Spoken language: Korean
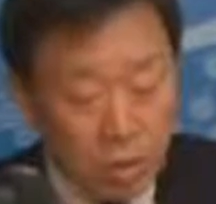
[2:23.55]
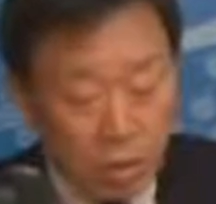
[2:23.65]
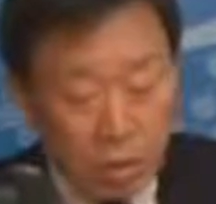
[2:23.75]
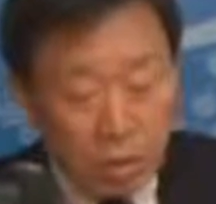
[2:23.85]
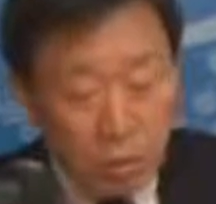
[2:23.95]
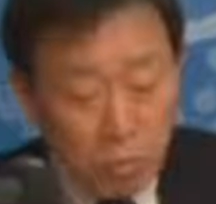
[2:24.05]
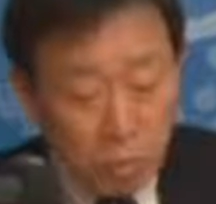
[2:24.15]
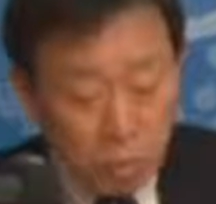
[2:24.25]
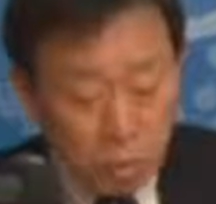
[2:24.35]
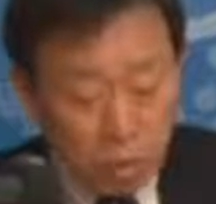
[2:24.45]
그러니까
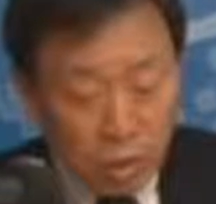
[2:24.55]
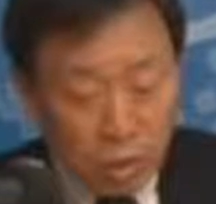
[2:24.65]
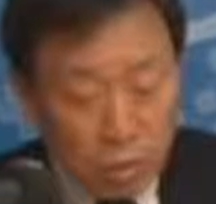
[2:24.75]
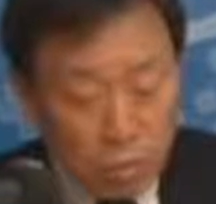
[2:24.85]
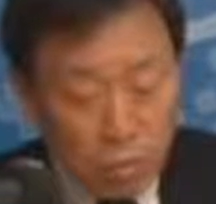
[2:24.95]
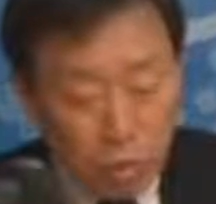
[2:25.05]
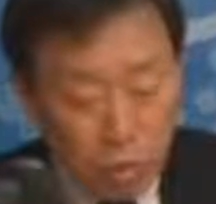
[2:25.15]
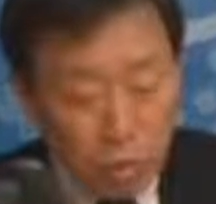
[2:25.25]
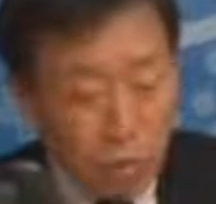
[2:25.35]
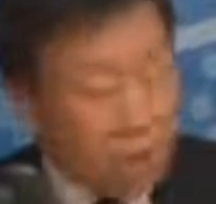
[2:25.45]
너무
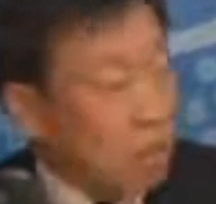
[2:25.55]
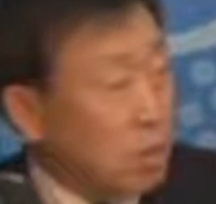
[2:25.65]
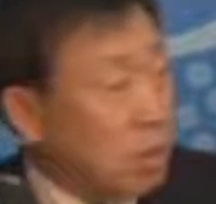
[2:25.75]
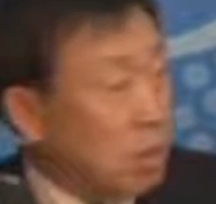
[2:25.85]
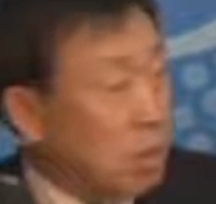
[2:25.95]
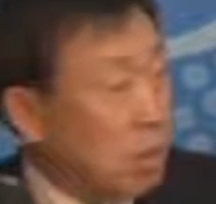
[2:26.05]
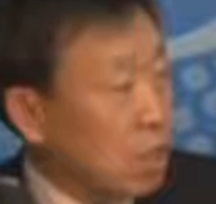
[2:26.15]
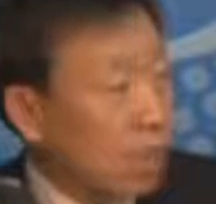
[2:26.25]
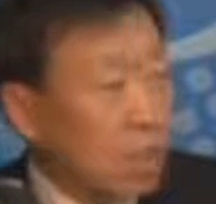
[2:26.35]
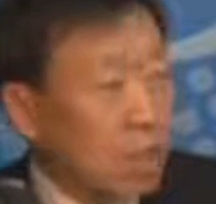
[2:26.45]
건물 위주라든지
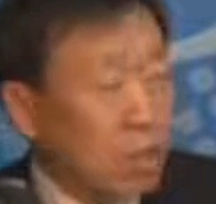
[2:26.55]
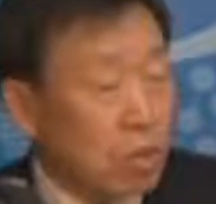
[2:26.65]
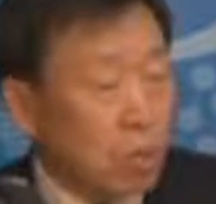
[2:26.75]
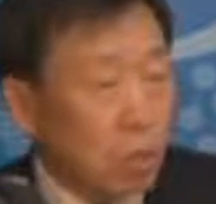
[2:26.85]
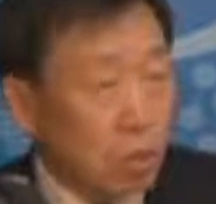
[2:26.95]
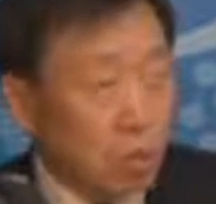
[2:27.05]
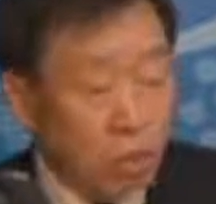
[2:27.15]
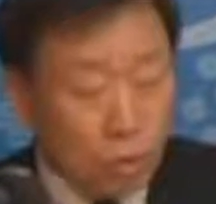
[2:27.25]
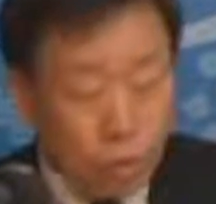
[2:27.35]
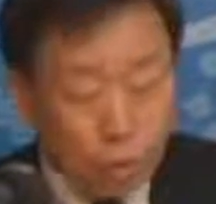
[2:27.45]

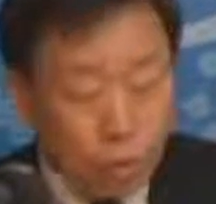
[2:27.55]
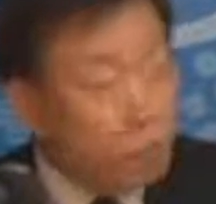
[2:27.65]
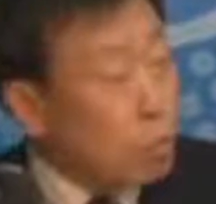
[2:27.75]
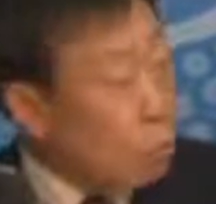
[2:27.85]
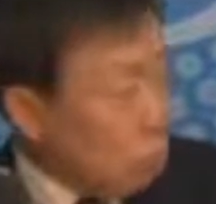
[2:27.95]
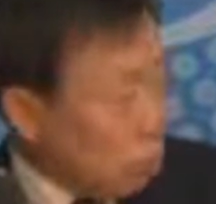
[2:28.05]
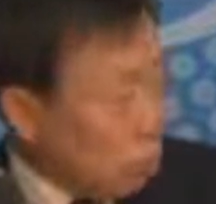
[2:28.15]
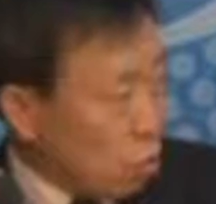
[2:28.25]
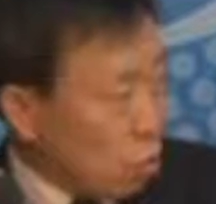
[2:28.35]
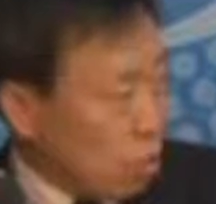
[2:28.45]
또 규모
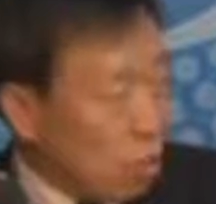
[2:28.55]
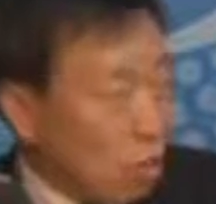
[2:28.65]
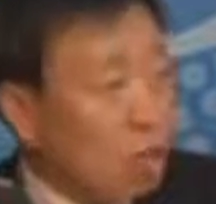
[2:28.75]
위주로 예.